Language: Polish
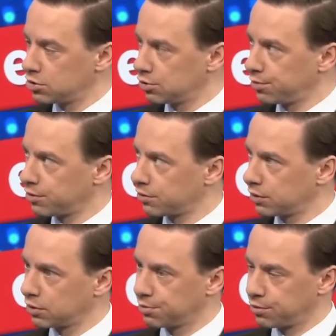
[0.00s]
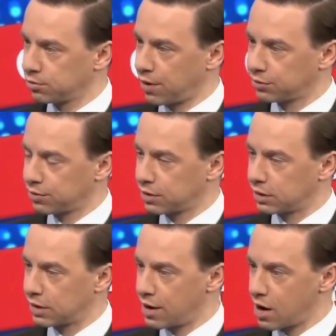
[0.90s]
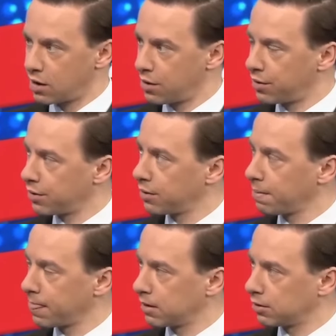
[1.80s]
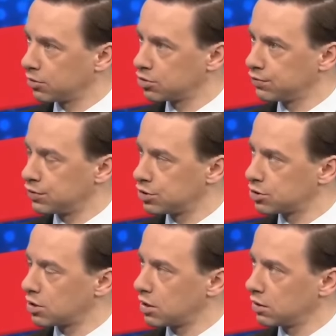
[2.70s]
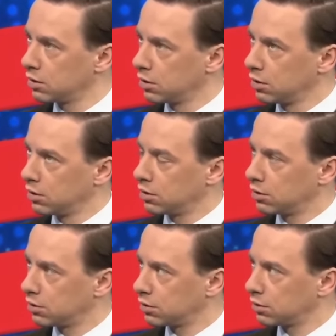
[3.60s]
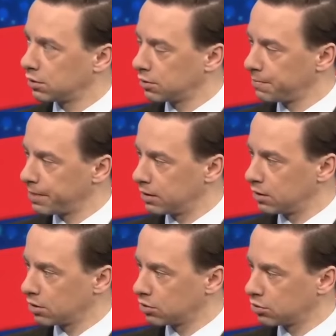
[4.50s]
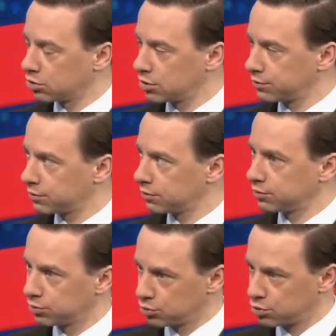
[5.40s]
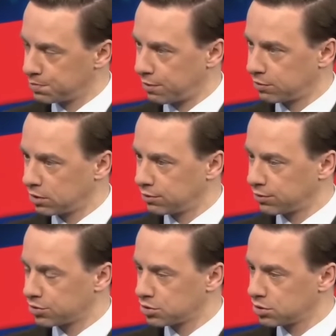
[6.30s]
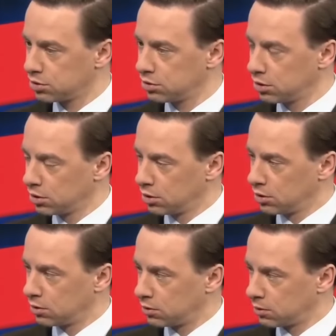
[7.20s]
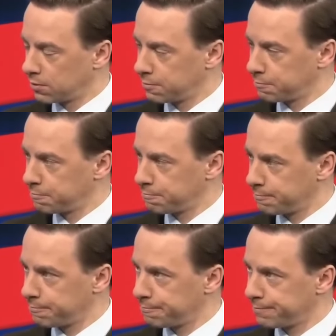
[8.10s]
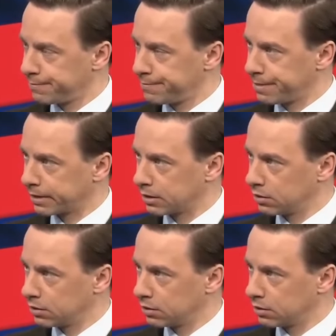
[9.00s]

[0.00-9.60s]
Ziobro jako prokurator generalny y, oczywiście i jako szef Funduszu Sprawiedliwości. Mm,